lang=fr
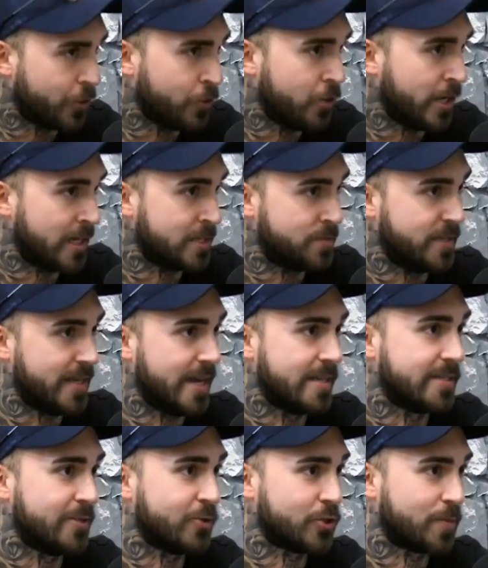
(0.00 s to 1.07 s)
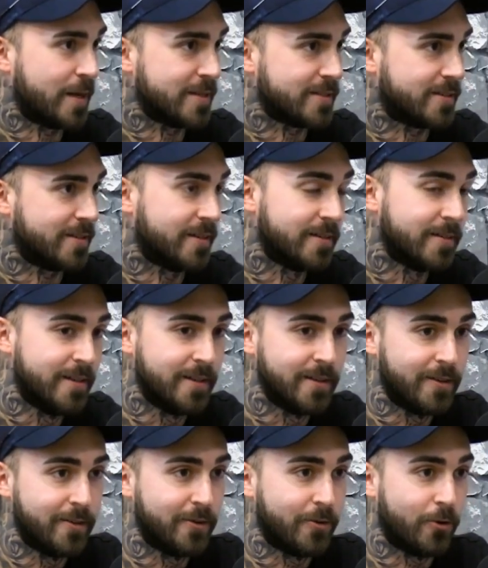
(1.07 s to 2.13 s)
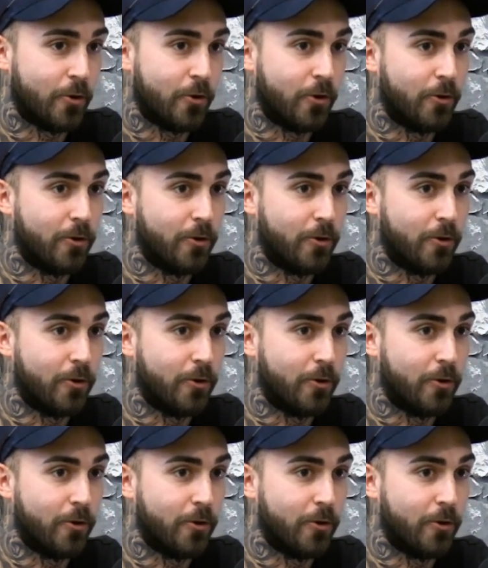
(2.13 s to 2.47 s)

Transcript: leur explication. Je pense que on,